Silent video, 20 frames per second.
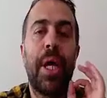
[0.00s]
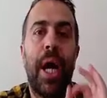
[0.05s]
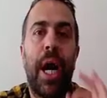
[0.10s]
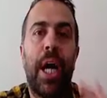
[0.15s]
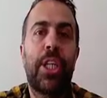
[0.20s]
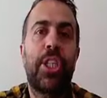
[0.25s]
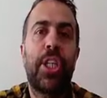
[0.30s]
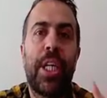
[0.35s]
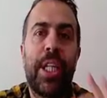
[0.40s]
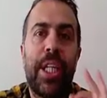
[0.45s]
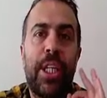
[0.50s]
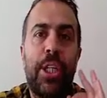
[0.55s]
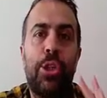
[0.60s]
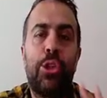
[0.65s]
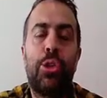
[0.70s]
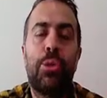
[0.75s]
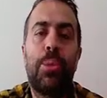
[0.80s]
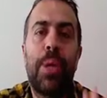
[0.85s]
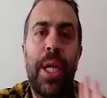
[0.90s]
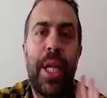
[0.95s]
Aşağıdaki
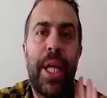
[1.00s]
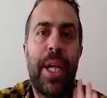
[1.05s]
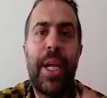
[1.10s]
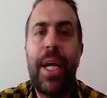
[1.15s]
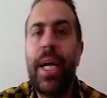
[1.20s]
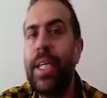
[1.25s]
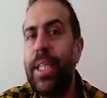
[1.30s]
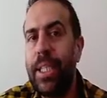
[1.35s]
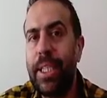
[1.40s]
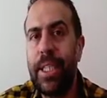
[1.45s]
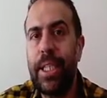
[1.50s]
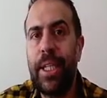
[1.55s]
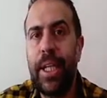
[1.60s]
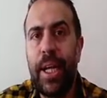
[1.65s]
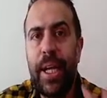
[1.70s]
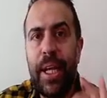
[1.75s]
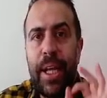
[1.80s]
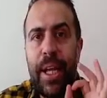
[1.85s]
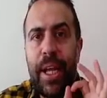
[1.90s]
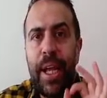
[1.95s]
cümlelerin
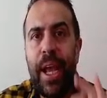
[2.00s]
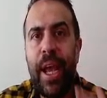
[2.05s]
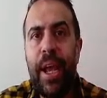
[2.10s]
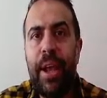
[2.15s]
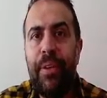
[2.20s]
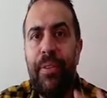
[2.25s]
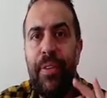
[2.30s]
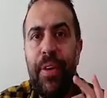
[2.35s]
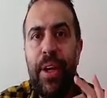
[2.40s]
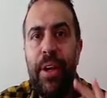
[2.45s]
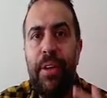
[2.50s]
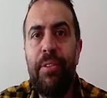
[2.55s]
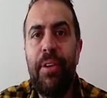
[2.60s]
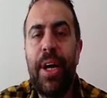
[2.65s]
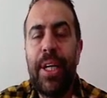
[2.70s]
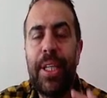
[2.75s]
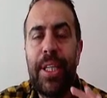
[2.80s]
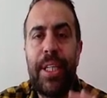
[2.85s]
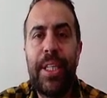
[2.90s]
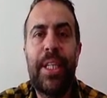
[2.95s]
hangisinde ek fiil
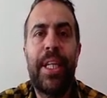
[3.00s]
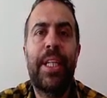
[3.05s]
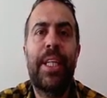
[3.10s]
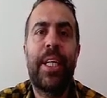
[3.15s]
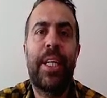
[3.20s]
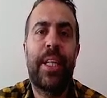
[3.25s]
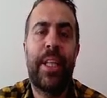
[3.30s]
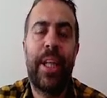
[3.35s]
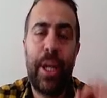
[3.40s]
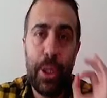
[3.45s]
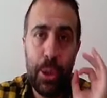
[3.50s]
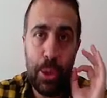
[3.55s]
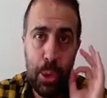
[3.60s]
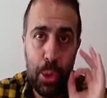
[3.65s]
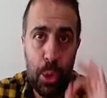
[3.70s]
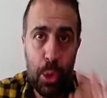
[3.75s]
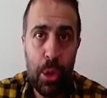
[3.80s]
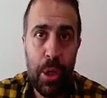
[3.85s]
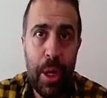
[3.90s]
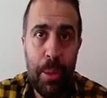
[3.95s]
vardır dediğinde
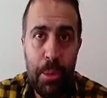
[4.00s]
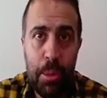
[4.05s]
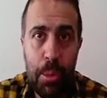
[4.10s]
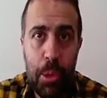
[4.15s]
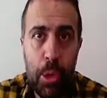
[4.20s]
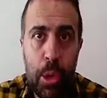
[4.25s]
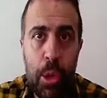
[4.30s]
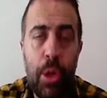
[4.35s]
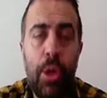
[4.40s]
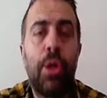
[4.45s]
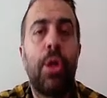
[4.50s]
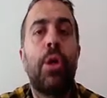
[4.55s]
yüklemi bul.